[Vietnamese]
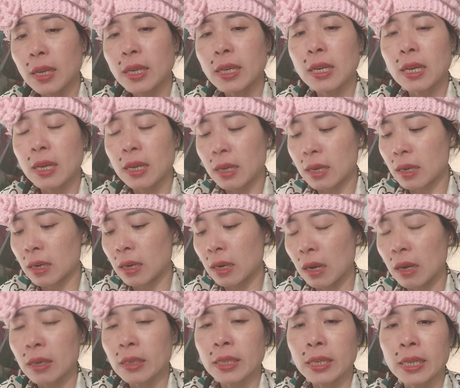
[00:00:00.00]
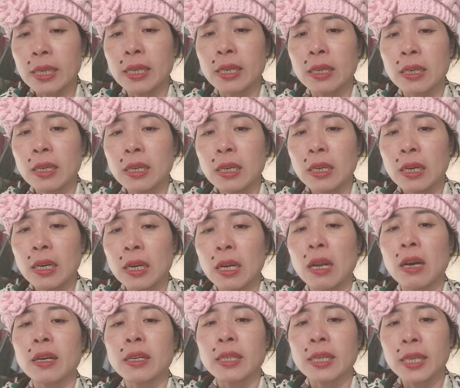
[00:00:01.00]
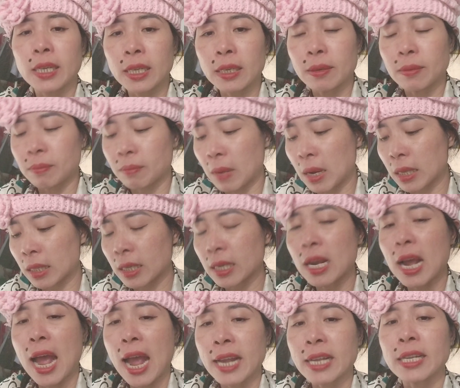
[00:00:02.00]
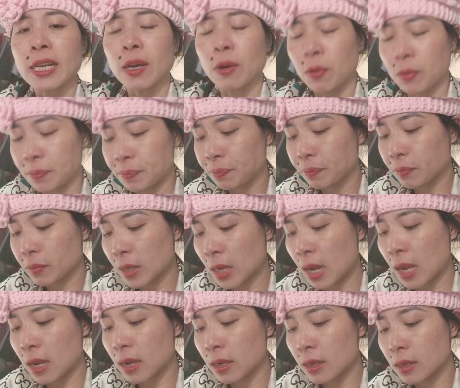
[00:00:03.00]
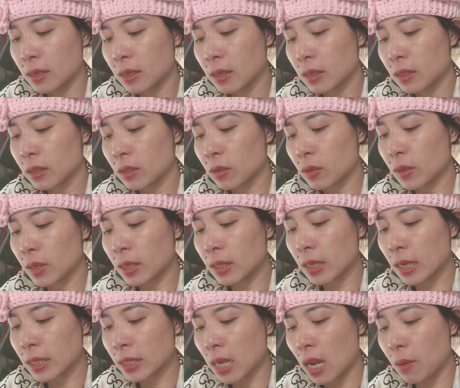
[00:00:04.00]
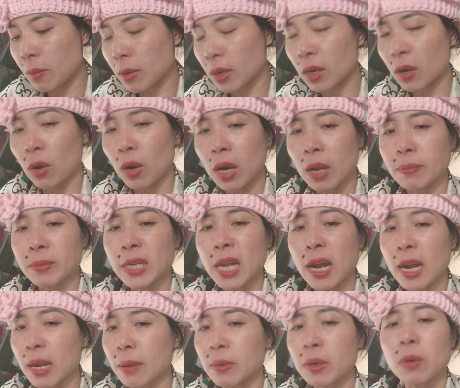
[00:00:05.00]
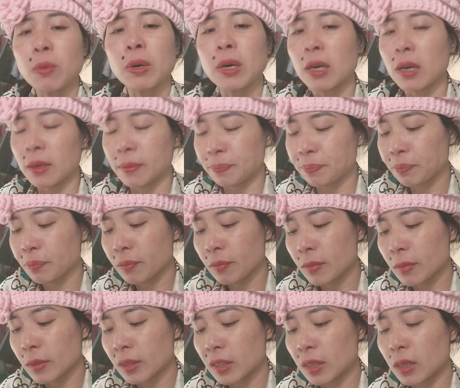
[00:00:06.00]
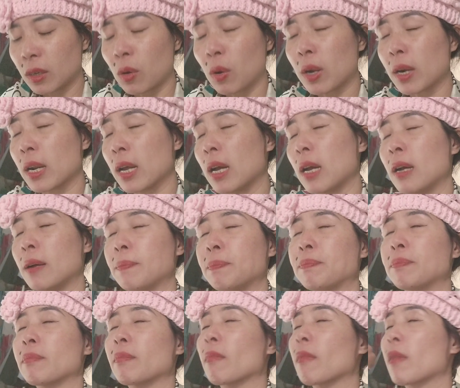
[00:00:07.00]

thấy uh, à, lời thì lợi thì ít mà thấy hại nhiều à, cho nên tại sao mà cái con làm răng em không ưa cái con uh,